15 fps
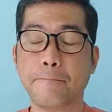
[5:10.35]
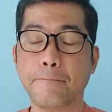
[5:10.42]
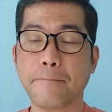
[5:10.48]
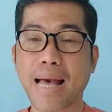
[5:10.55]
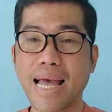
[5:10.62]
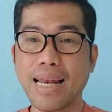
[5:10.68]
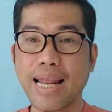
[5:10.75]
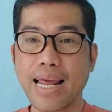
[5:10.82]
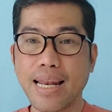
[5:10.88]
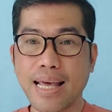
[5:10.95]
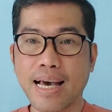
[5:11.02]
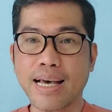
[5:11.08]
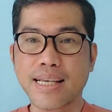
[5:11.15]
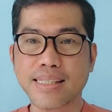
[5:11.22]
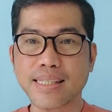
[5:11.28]

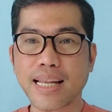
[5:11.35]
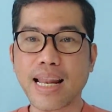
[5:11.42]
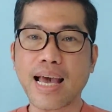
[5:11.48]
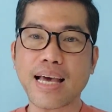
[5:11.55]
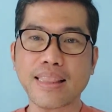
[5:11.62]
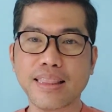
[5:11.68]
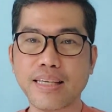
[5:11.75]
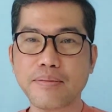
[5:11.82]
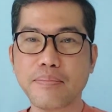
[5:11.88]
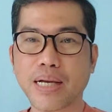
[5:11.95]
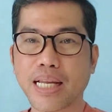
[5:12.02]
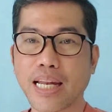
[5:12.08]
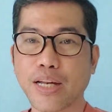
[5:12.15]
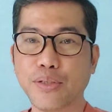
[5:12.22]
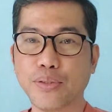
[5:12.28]
Paalala sa lahat ng
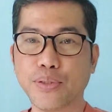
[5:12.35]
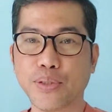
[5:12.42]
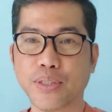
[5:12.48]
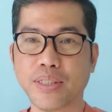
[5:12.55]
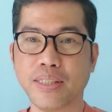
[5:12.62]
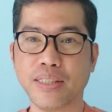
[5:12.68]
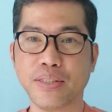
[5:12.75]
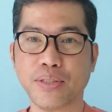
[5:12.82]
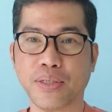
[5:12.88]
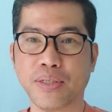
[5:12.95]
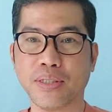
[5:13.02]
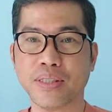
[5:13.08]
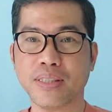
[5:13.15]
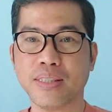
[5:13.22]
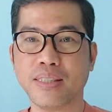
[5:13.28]
mga nanonood dito